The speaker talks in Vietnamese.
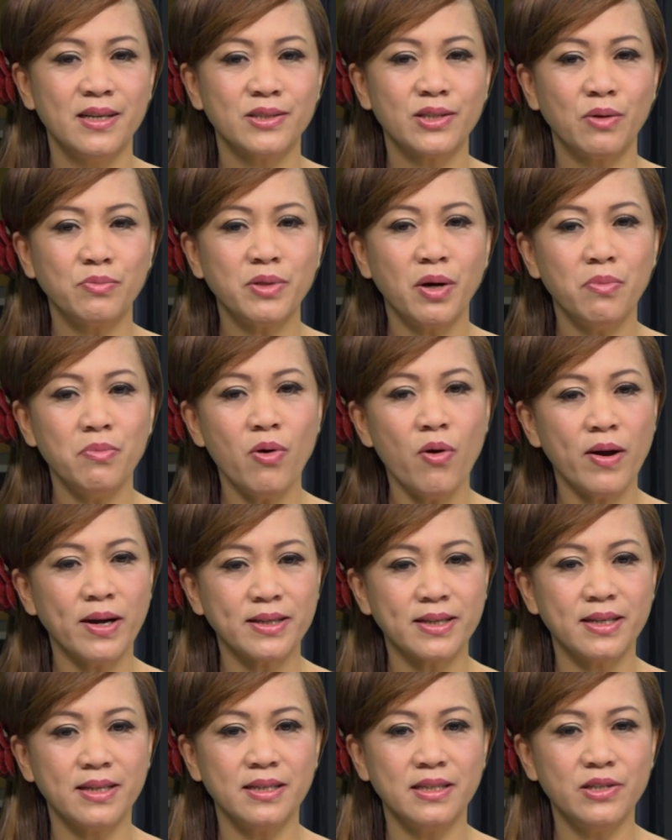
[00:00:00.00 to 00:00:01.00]
Tổng thống Hoa
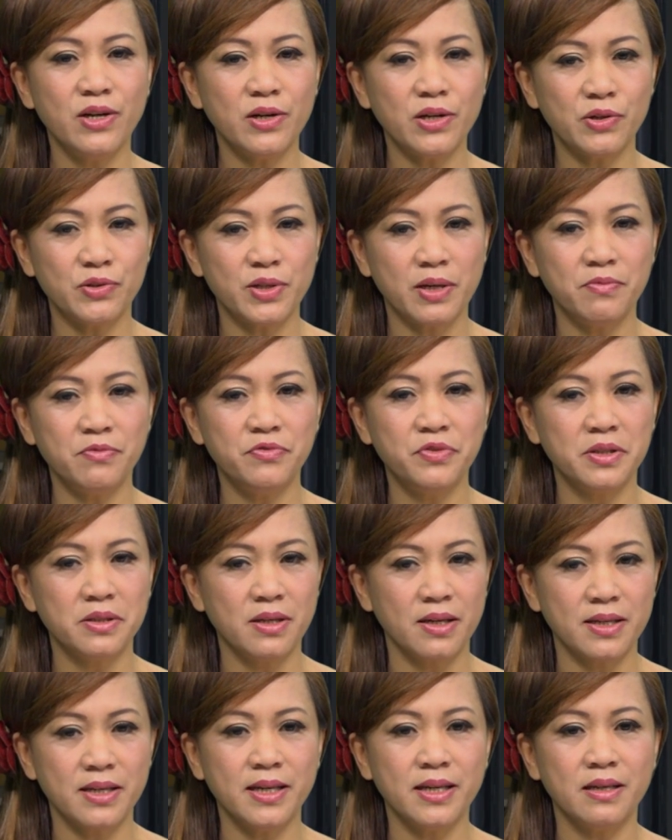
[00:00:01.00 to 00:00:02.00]
Kỳ Donald Trump vừa
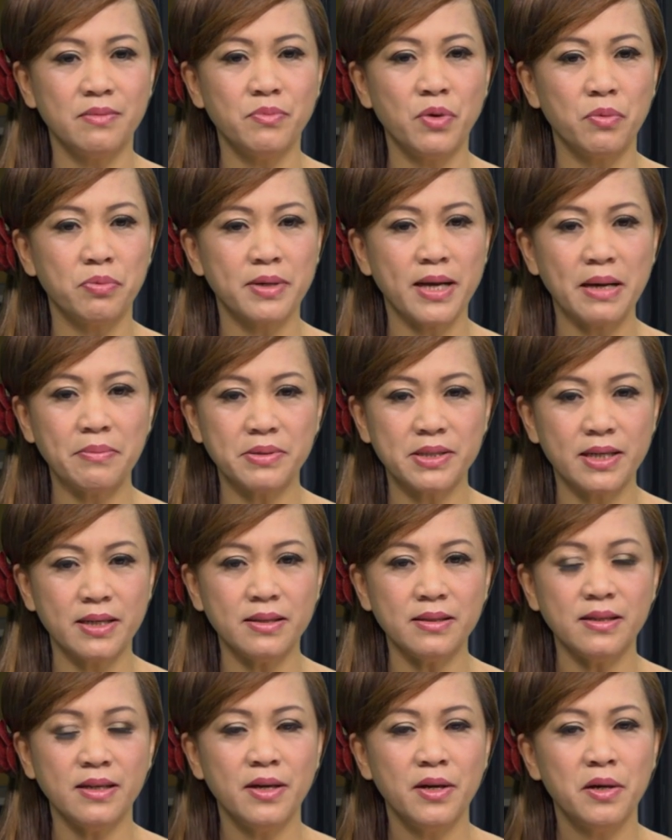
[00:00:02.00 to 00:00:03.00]
thực hiện một cam kết
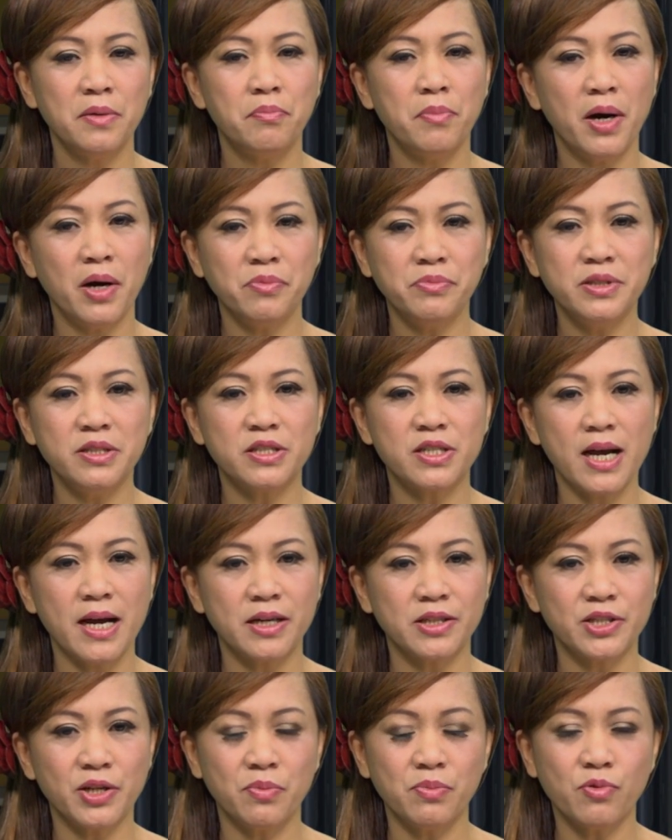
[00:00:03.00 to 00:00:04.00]
mà ông đưa
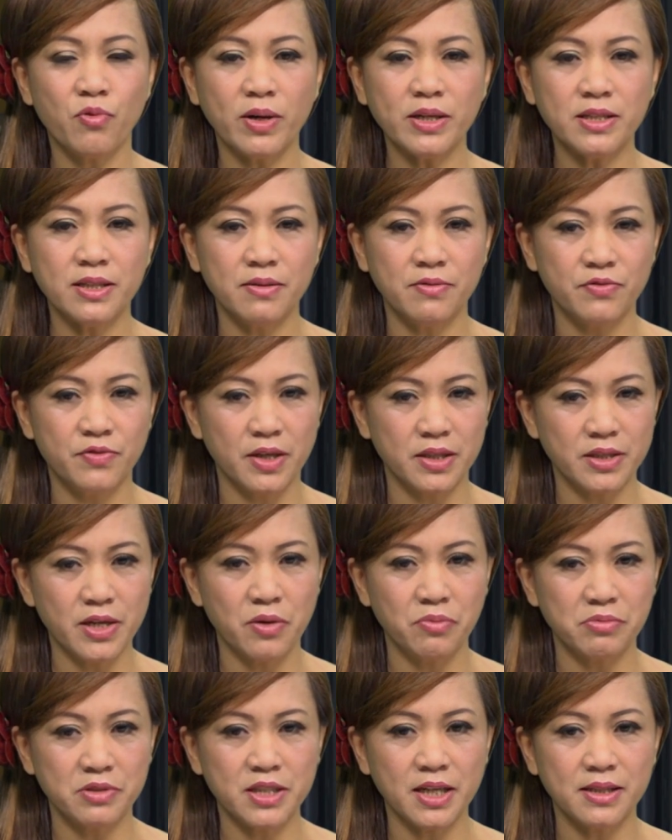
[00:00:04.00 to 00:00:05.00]
ra trong quá trình vận
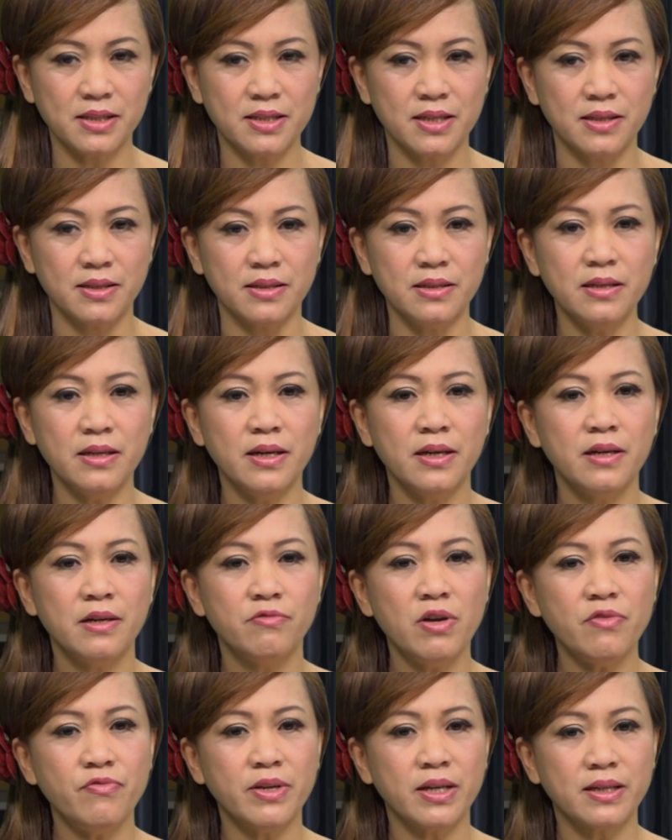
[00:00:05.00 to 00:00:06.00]
động tranh cử
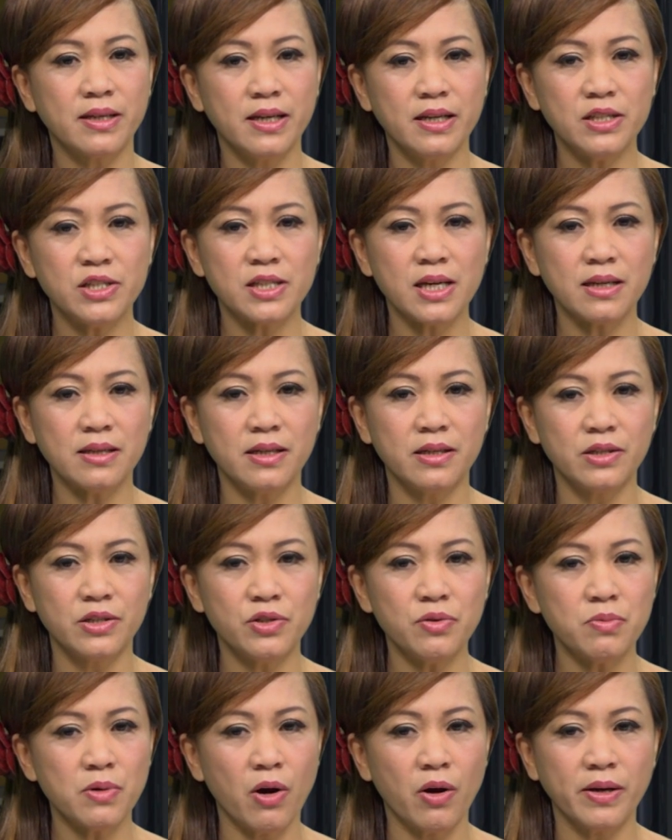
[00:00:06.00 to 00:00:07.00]
với việc ký xác lệnh
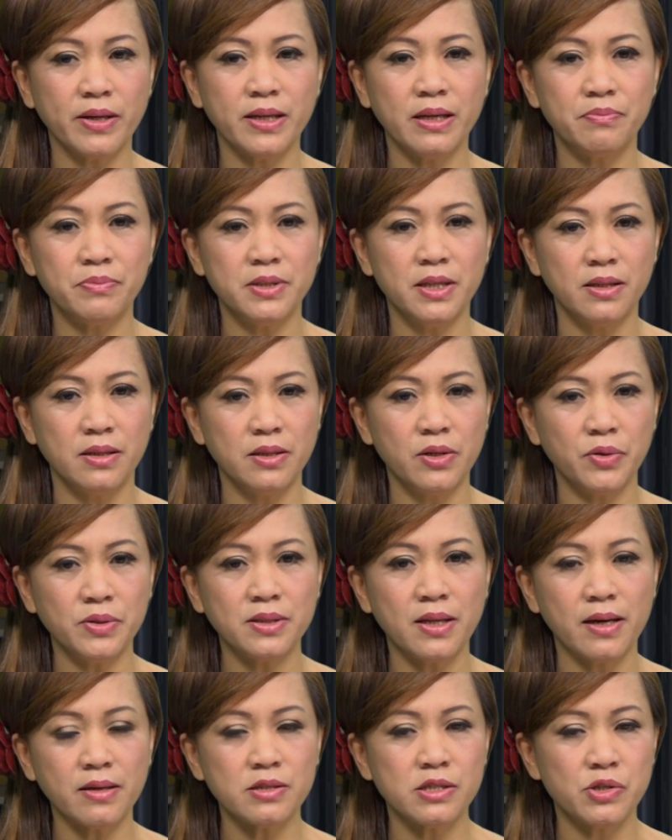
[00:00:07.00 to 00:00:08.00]
rút khỏi Hiệp định Đối
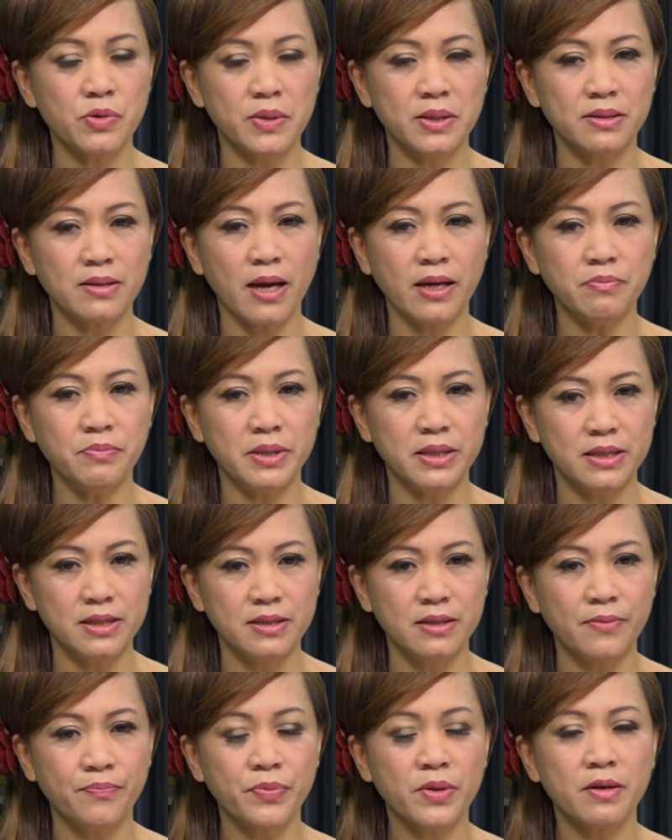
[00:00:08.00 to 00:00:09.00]
tác Xuyên Thái Bình
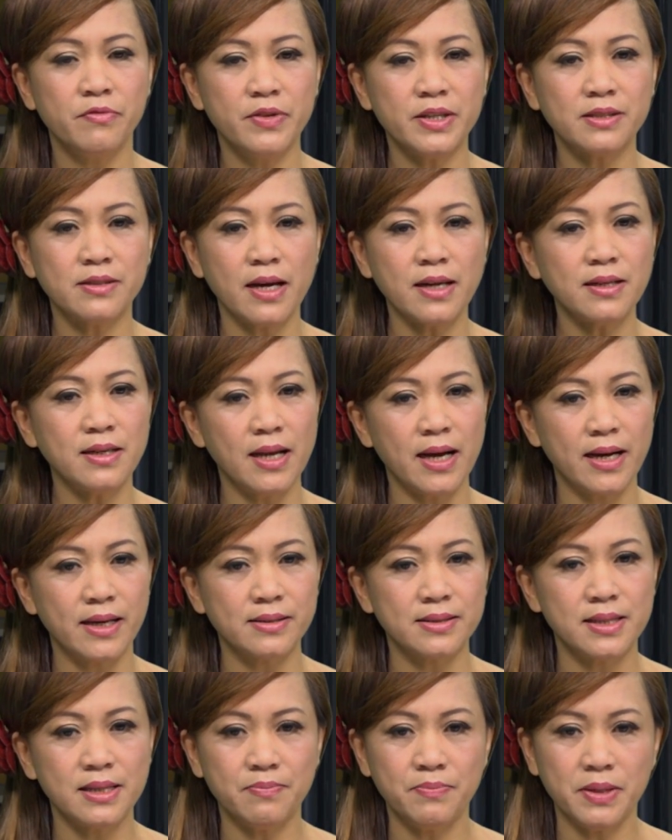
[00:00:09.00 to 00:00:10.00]
Dương, viết tắt là
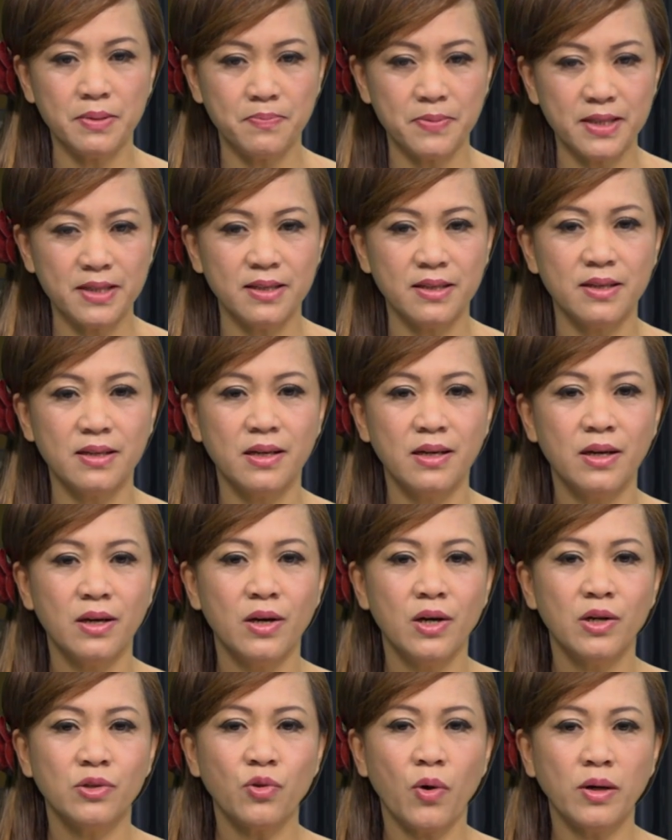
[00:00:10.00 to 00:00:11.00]
TPP.
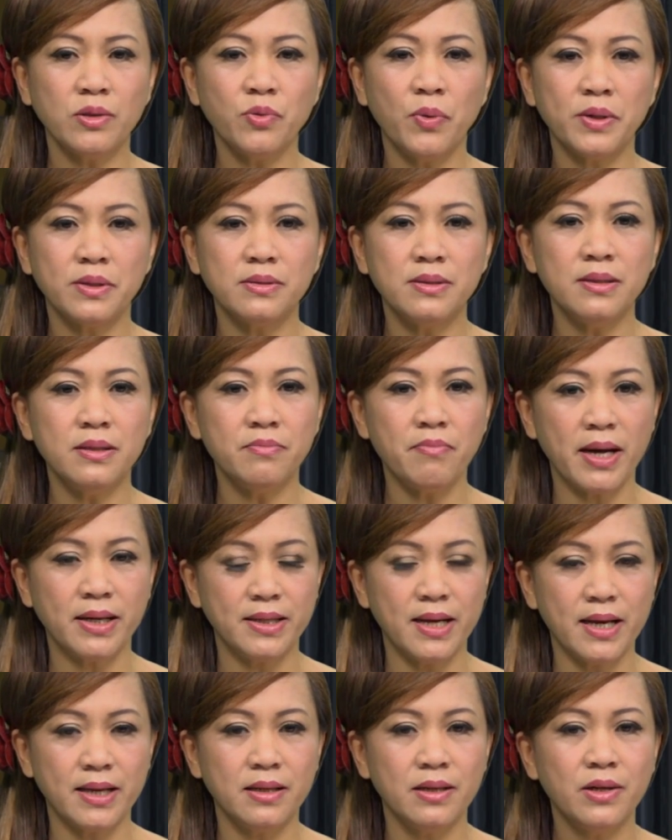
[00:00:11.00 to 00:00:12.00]
Thỏa thuận thương mại
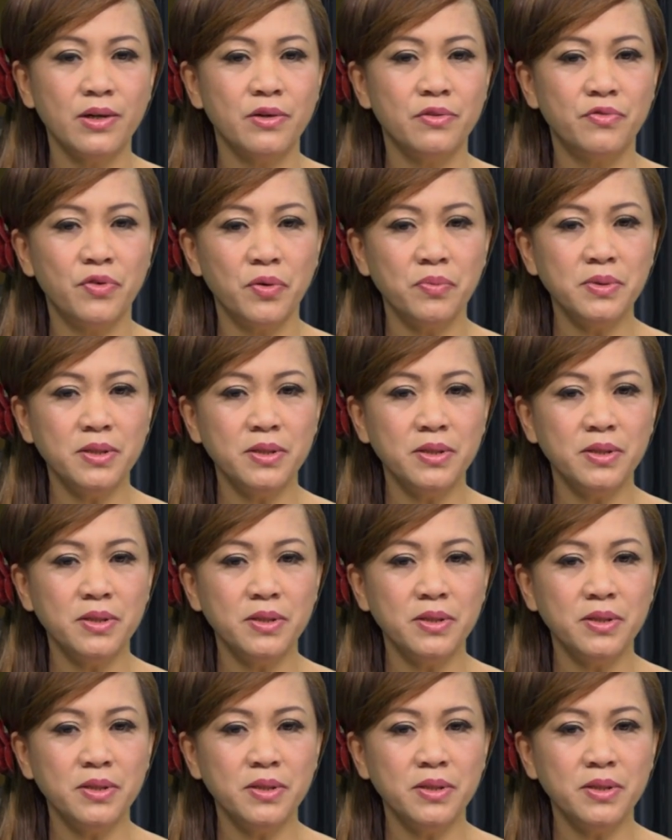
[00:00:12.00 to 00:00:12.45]
này vốn